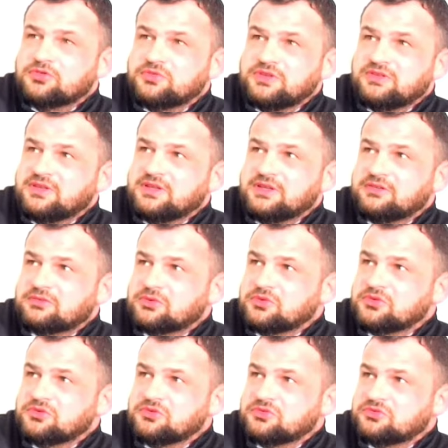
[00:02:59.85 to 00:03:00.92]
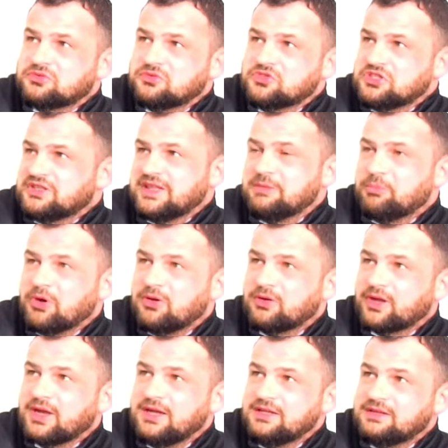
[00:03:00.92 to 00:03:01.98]
je faisais ce que, je, ce que j'étais pas en
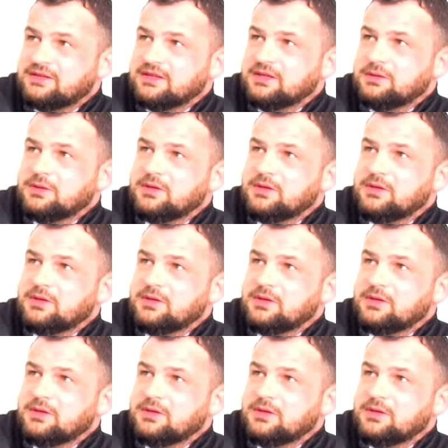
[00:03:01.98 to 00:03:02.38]
réalité.